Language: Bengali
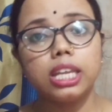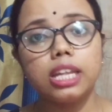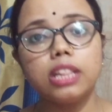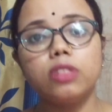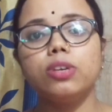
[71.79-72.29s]

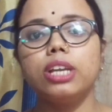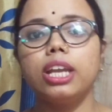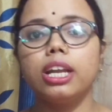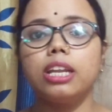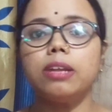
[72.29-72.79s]
কিন্তু
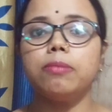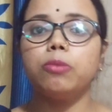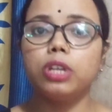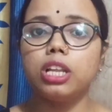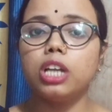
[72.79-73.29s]
একটি
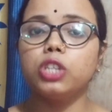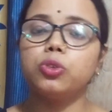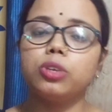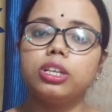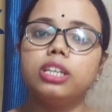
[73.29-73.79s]
মহিলার
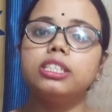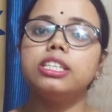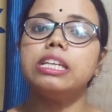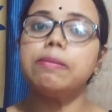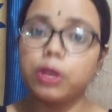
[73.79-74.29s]
শরীরের যে
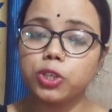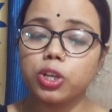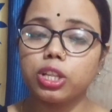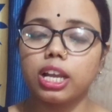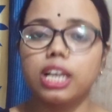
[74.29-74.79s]

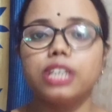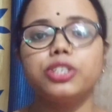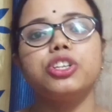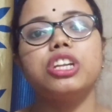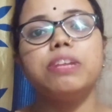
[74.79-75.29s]
ডিম্বাশয় থাকে
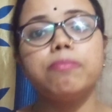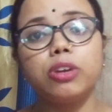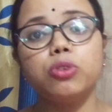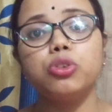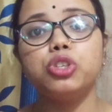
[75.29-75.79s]
সেই
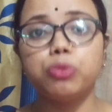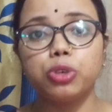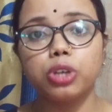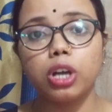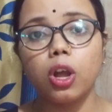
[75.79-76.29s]
ডিম্বাণুর
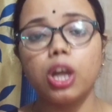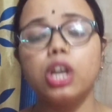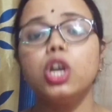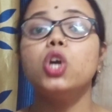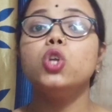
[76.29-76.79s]
জীবনকাল হয়
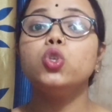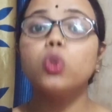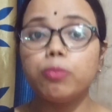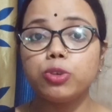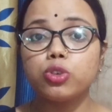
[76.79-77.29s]

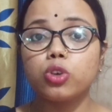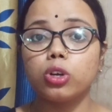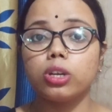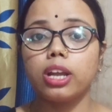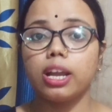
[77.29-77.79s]
চব্বিশ
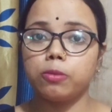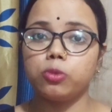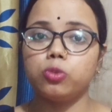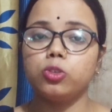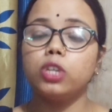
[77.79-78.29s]
ঘন্টা হ্যাঁ
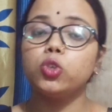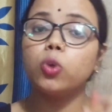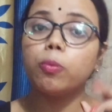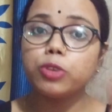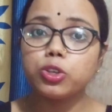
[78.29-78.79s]
বন্ধুরা
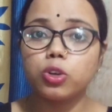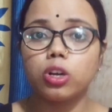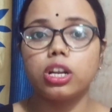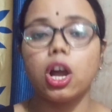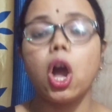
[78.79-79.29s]
চব্বিশ
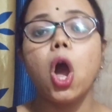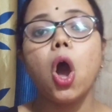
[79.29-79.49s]
ঘন্টা